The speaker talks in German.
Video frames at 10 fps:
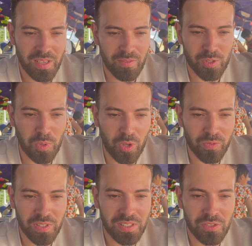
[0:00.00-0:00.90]
was
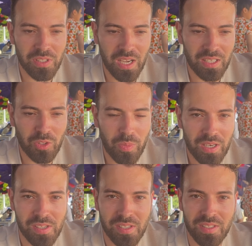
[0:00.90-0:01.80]
brauchen wir? Sie so, ja,
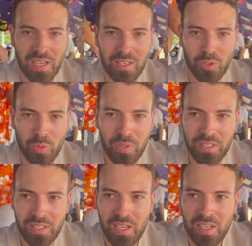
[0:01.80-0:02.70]
normal ist es in Thailand üblich,